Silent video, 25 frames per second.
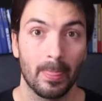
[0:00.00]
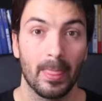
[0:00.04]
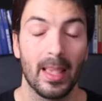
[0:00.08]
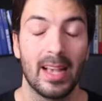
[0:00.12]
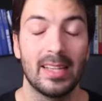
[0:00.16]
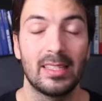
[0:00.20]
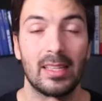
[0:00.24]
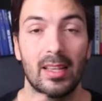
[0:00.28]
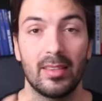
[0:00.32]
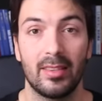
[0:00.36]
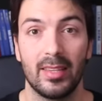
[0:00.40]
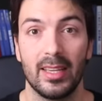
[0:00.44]

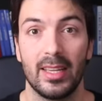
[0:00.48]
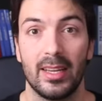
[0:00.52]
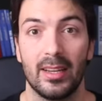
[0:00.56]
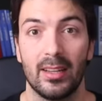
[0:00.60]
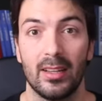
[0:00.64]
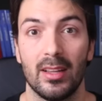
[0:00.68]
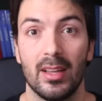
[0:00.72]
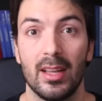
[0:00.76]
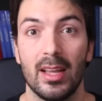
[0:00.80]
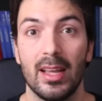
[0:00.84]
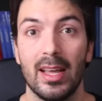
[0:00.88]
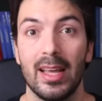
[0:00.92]
Es decir,
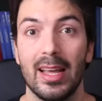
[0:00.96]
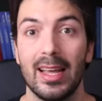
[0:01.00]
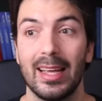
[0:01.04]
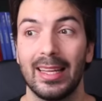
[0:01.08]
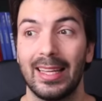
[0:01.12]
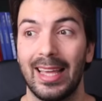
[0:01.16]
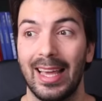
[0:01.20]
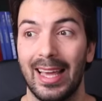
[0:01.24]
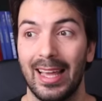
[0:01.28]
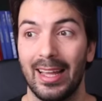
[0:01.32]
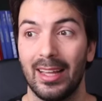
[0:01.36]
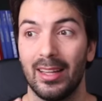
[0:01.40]

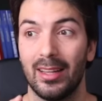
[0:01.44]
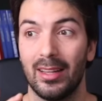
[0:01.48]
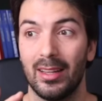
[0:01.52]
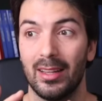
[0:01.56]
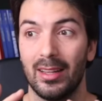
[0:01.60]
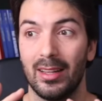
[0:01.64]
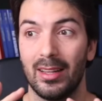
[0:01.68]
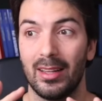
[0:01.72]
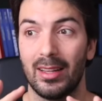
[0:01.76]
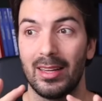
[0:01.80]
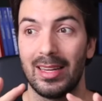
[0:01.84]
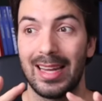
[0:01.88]
que
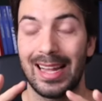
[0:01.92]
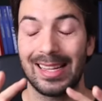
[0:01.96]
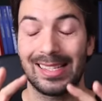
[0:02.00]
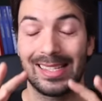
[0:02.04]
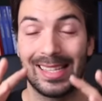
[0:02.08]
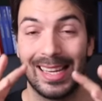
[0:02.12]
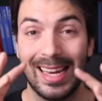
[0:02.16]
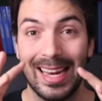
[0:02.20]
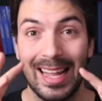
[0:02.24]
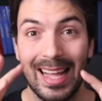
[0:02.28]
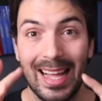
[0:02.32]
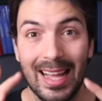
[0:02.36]
las
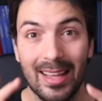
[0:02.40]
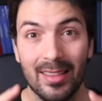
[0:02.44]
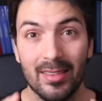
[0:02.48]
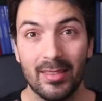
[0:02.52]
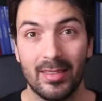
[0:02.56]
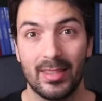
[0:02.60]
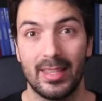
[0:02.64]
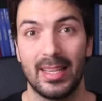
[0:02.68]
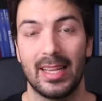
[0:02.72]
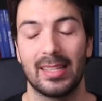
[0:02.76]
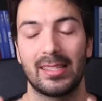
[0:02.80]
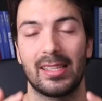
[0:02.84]

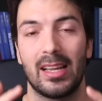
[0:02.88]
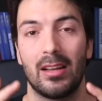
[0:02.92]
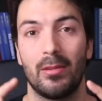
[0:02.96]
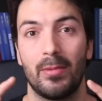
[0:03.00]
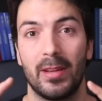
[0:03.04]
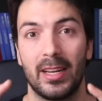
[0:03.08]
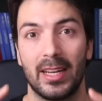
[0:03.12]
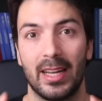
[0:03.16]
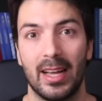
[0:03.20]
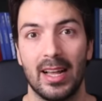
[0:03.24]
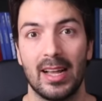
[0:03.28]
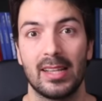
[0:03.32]
creencias
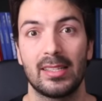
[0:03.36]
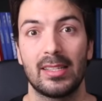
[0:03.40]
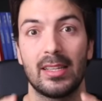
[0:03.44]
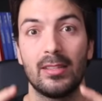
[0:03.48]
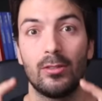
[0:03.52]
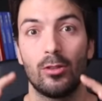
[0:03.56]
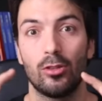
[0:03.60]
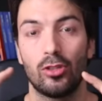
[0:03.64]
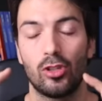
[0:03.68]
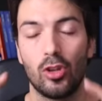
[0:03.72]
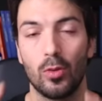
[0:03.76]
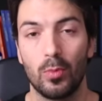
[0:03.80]
albergadas en
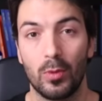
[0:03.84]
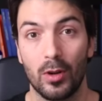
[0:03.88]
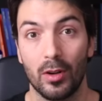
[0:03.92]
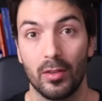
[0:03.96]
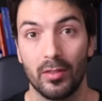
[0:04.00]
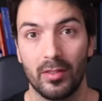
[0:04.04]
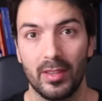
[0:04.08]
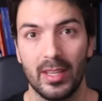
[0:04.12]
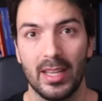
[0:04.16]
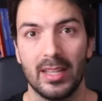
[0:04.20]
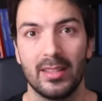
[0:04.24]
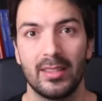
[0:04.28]
tu
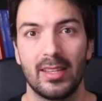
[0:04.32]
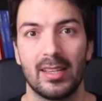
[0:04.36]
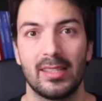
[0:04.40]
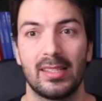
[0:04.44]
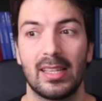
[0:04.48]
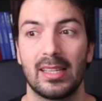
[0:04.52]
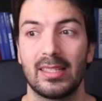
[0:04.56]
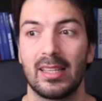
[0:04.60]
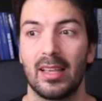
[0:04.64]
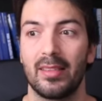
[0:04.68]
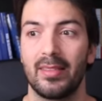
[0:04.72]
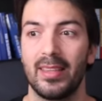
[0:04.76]
subconsciente
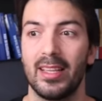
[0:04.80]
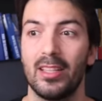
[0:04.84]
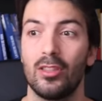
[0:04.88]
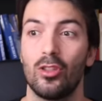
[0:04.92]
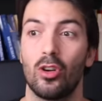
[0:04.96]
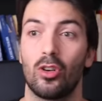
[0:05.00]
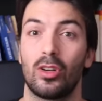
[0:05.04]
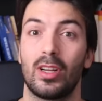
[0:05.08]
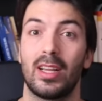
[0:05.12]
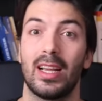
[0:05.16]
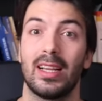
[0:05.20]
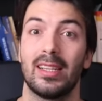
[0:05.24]
estás
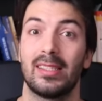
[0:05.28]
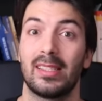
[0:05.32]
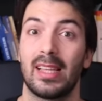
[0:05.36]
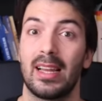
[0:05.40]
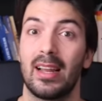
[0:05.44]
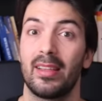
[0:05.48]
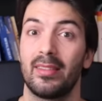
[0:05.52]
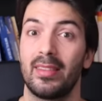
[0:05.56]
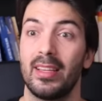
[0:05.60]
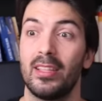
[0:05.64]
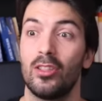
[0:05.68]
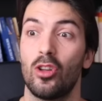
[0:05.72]
haciendo están
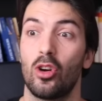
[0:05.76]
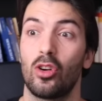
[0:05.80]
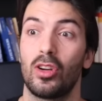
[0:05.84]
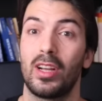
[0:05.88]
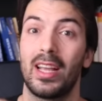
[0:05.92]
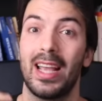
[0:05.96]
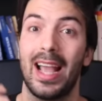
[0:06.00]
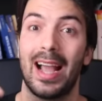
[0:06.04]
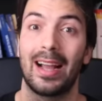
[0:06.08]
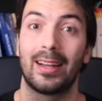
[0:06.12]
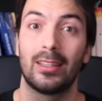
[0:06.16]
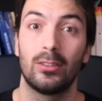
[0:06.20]
haciendo
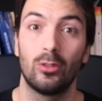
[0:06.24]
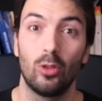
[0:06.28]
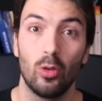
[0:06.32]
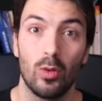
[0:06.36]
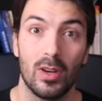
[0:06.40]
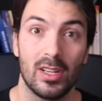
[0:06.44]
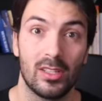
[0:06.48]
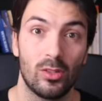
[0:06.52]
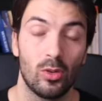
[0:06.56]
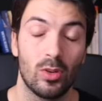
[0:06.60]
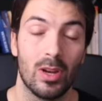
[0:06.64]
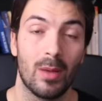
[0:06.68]
que
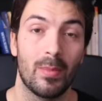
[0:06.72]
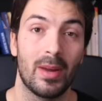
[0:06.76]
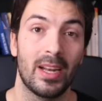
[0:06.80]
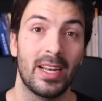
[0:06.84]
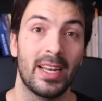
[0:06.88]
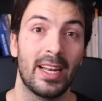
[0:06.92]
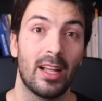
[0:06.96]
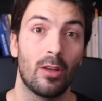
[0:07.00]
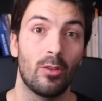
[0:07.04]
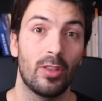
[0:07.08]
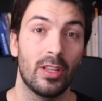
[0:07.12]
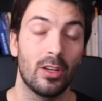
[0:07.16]
actúes de una
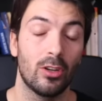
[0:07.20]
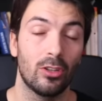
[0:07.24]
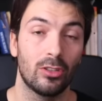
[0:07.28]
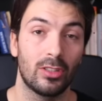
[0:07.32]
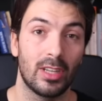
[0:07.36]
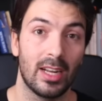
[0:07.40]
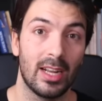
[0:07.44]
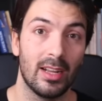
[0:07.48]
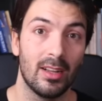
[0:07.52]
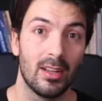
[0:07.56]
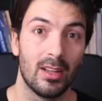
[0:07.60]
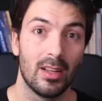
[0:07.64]
manera o de
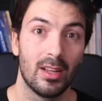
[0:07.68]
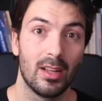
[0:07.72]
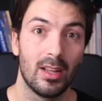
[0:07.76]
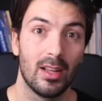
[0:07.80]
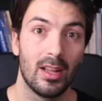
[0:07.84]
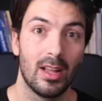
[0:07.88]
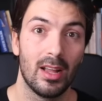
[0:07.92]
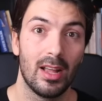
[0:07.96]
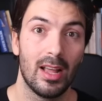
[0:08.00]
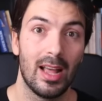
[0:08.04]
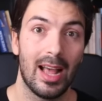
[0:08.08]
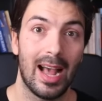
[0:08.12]
otra,
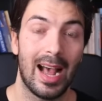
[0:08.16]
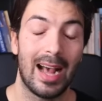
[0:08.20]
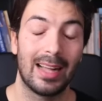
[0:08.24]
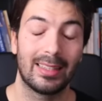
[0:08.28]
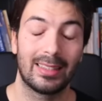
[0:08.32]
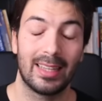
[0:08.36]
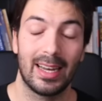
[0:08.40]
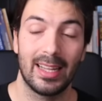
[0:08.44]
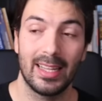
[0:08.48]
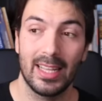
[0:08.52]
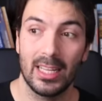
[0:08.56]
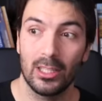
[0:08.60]

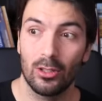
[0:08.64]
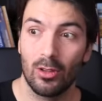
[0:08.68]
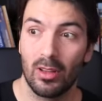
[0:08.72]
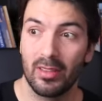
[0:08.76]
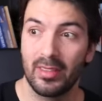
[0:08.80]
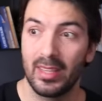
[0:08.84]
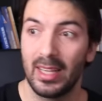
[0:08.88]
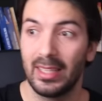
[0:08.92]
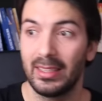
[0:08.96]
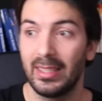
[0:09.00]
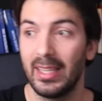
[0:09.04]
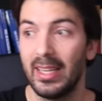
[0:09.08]
atrayendo
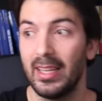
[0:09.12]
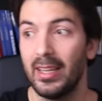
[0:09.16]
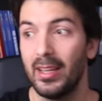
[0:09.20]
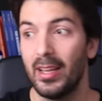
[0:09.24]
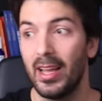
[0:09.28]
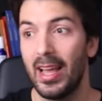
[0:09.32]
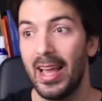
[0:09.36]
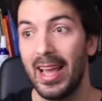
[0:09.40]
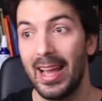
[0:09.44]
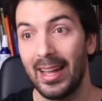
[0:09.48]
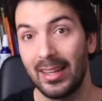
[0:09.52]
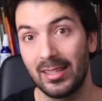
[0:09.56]
hacia
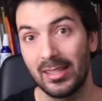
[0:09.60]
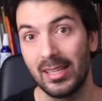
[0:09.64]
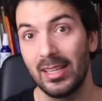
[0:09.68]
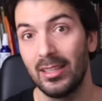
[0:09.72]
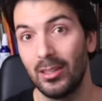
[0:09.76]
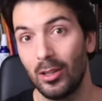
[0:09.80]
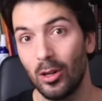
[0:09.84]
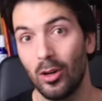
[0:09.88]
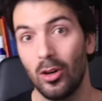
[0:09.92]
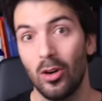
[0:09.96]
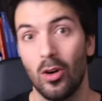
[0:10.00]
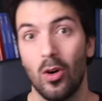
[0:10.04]
ti
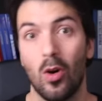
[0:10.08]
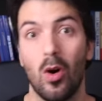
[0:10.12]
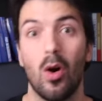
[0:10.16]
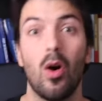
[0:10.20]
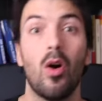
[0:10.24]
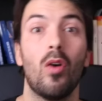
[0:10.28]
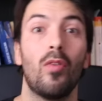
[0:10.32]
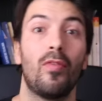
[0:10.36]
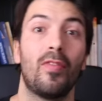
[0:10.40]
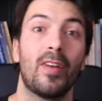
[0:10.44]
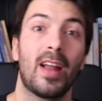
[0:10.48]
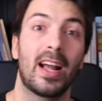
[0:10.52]
éxito
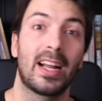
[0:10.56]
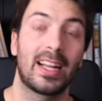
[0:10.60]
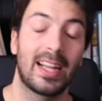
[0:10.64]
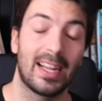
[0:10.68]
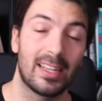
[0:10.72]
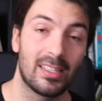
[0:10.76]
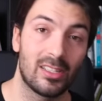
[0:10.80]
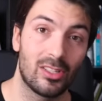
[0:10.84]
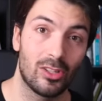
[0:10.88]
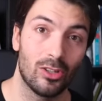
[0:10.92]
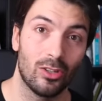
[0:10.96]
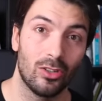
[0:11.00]
o
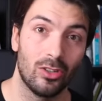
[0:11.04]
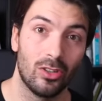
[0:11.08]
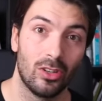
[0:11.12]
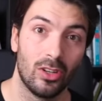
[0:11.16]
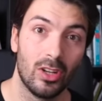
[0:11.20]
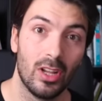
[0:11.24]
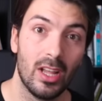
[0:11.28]
fracaso.